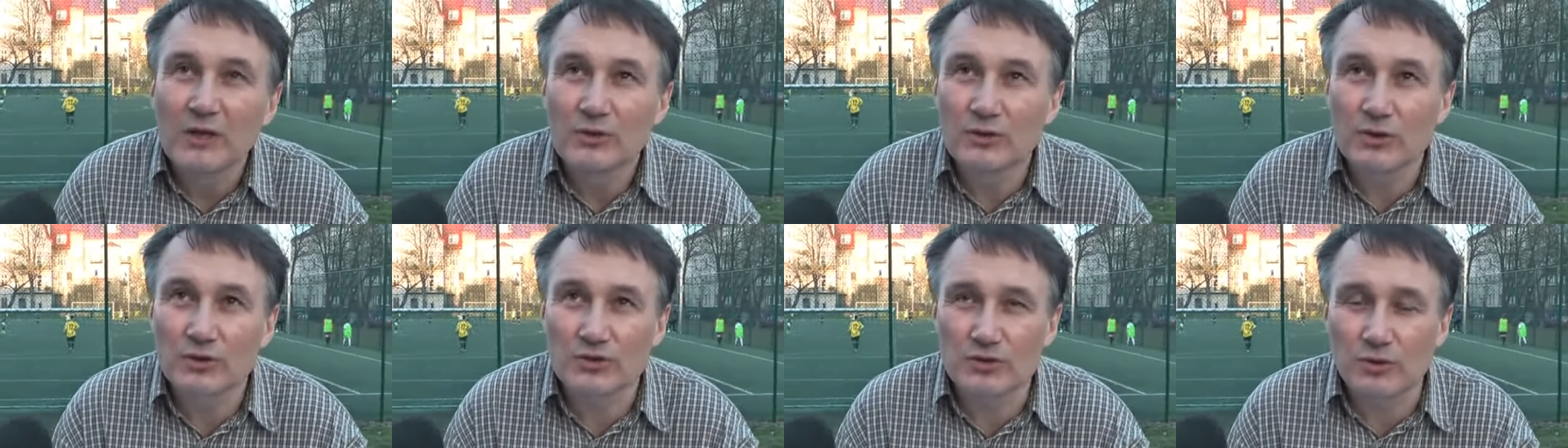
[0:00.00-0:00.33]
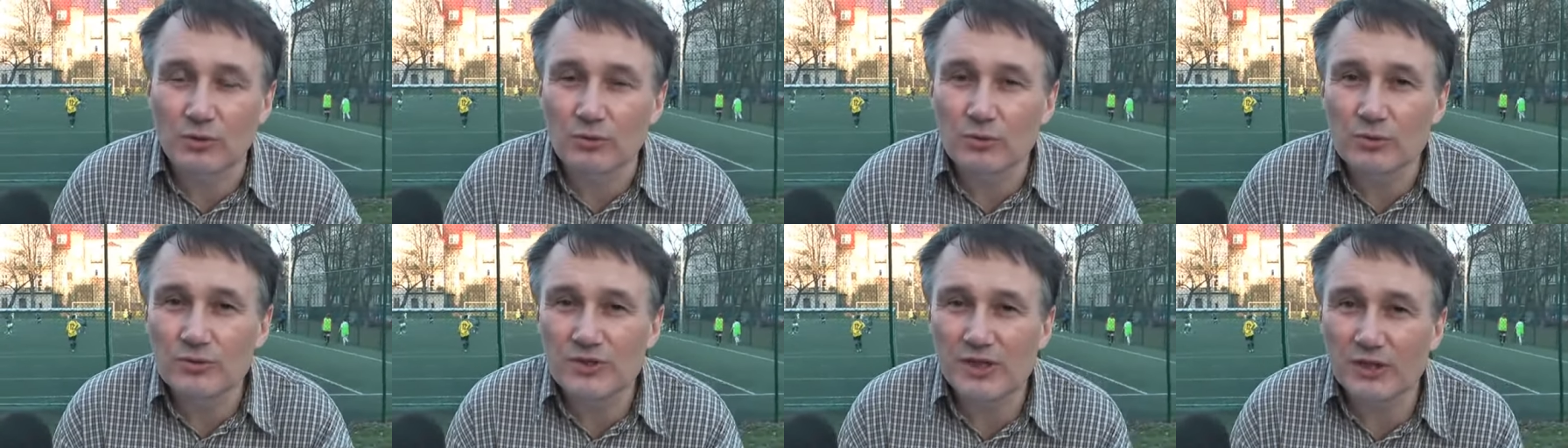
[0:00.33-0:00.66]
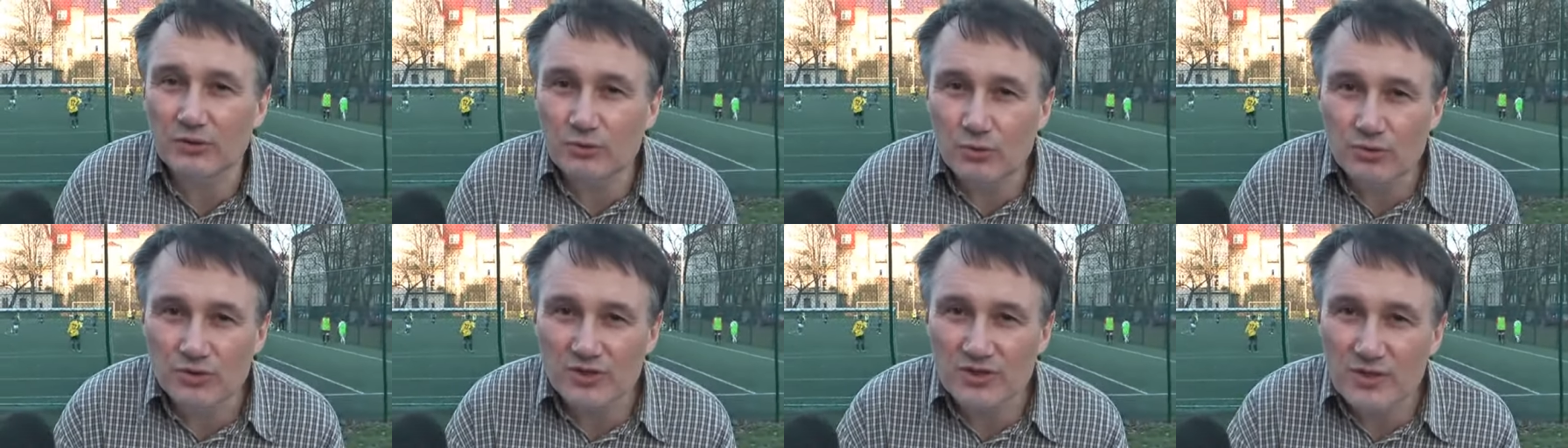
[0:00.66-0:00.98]
To są ludzie,
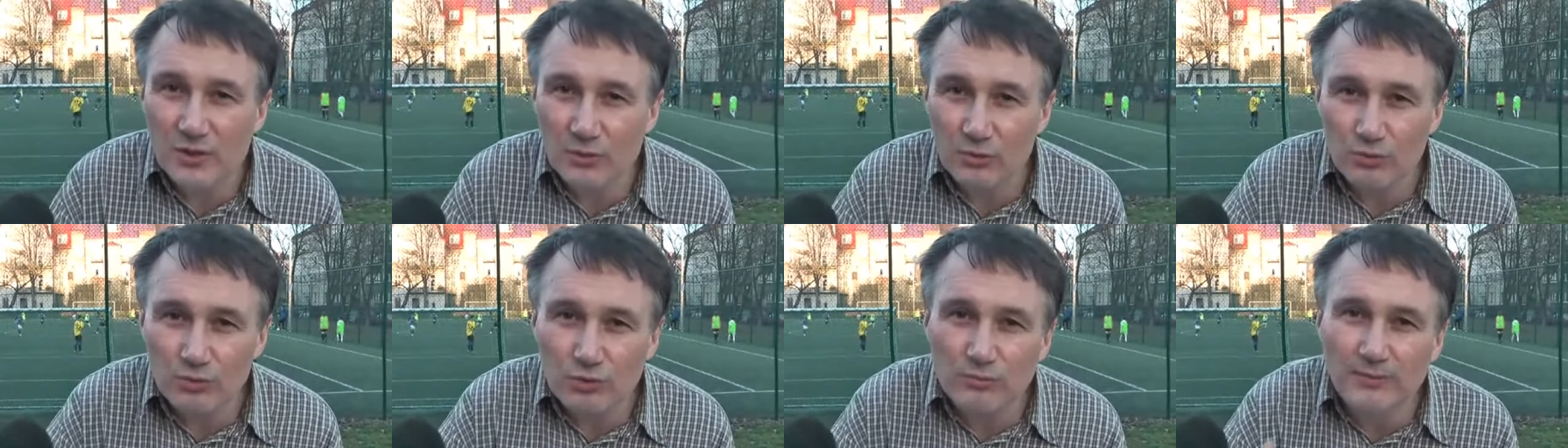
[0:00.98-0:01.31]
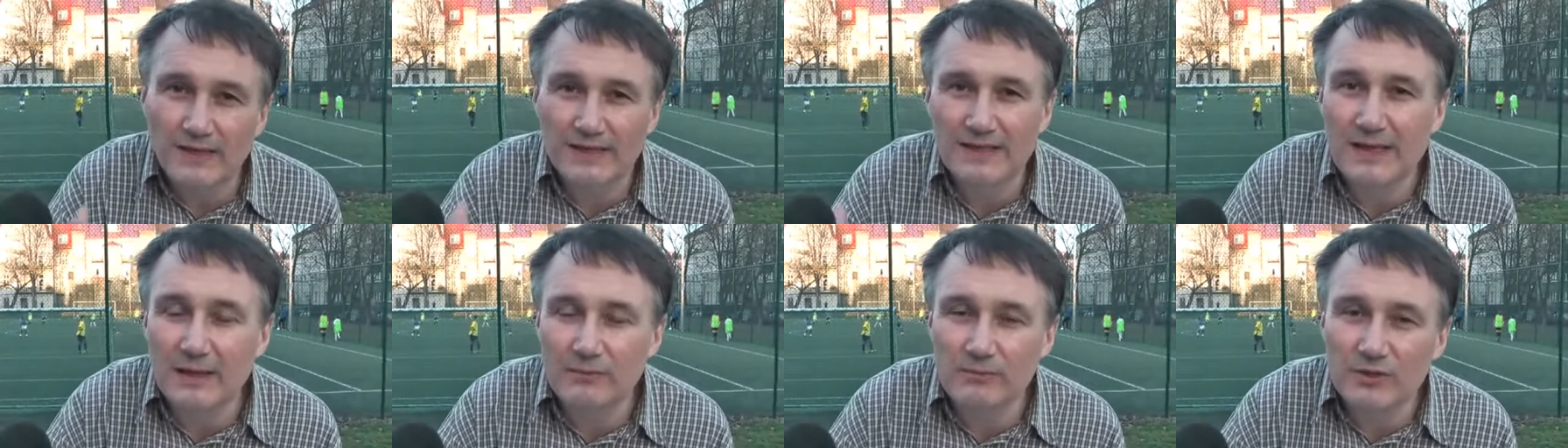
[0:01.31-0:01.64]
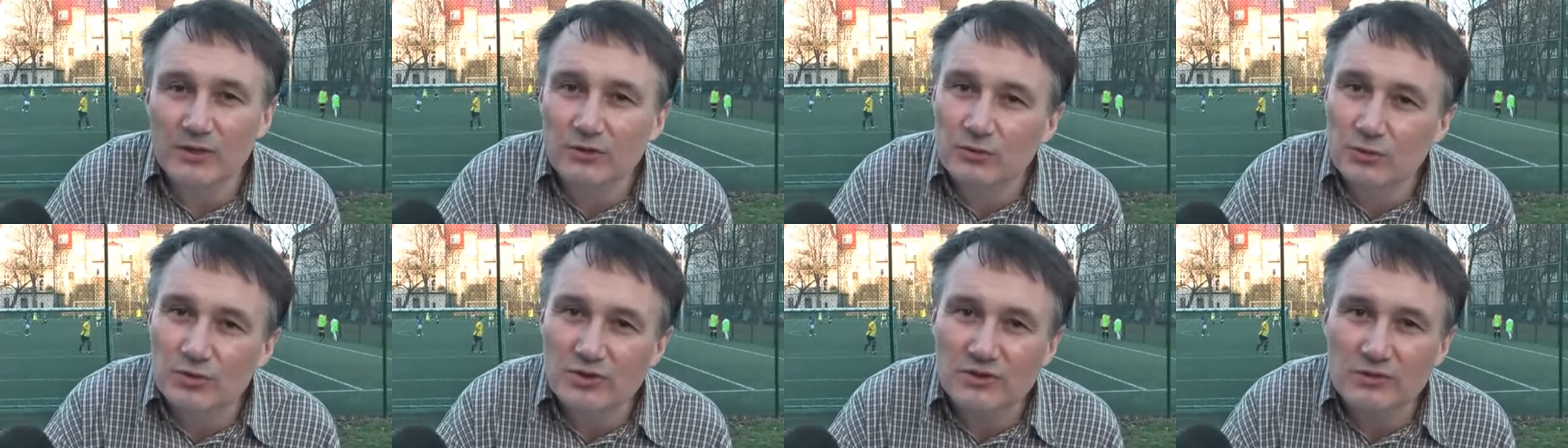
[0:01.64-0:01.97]
którzy są
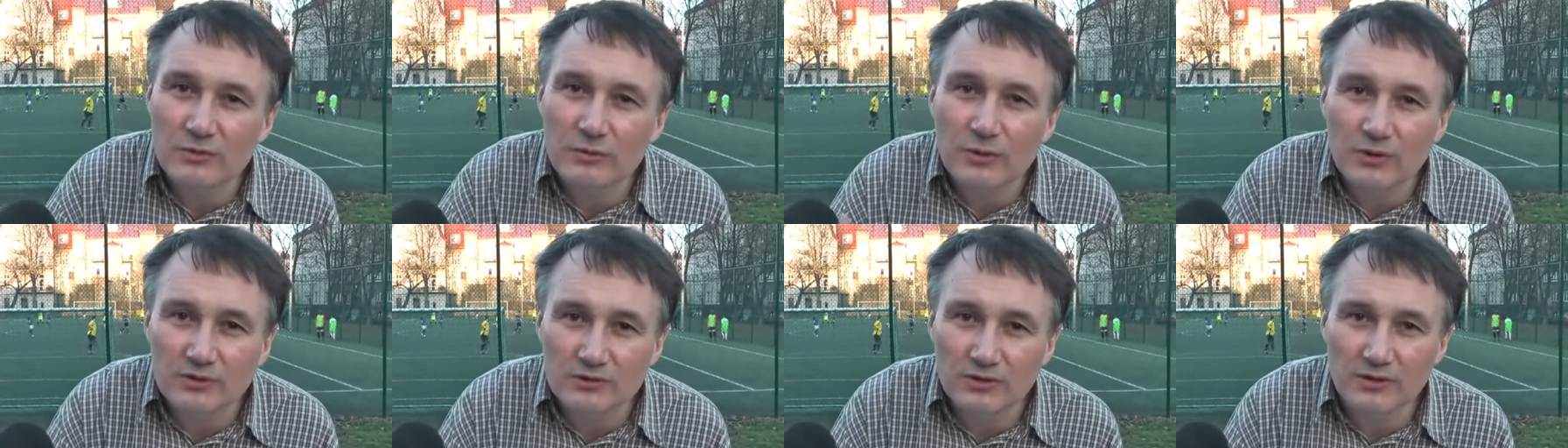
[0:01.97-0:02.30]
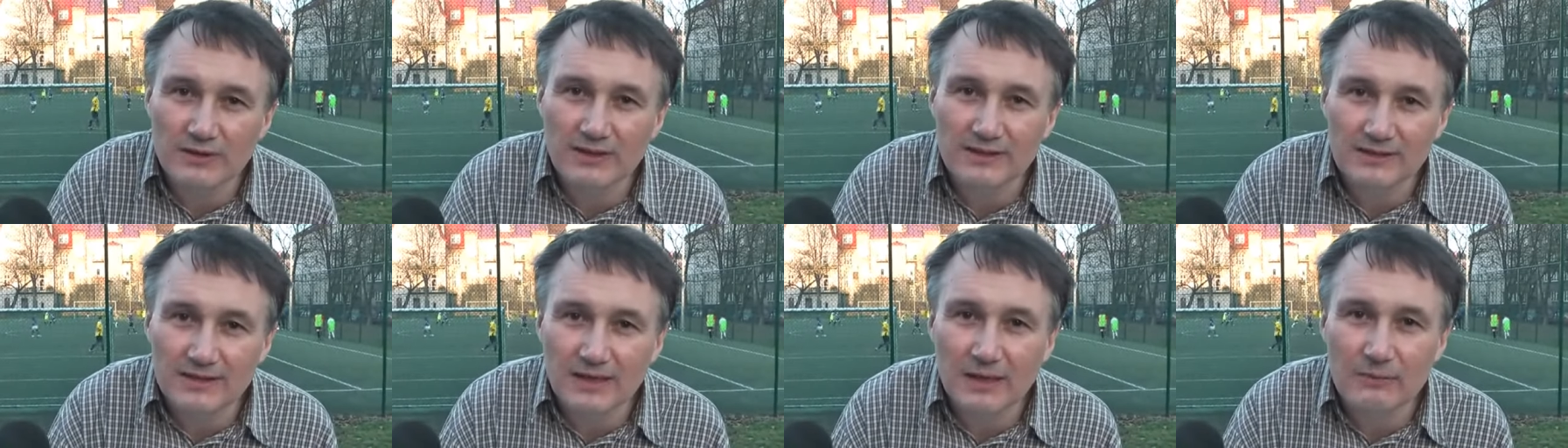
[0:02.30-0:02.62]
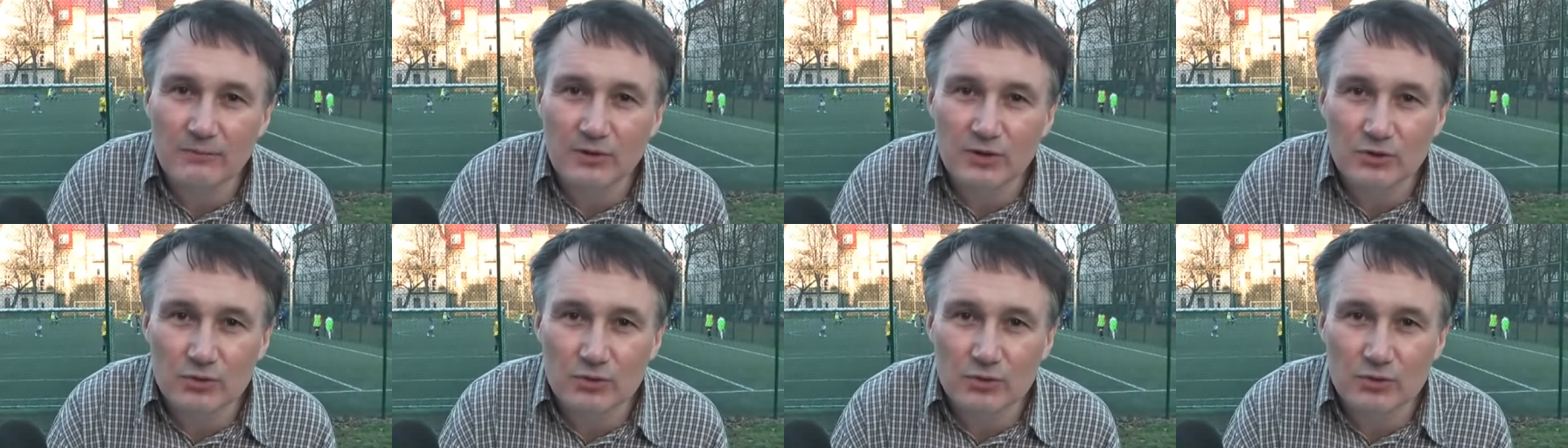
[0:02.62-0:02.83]
tumanami, którzy są ignorantami,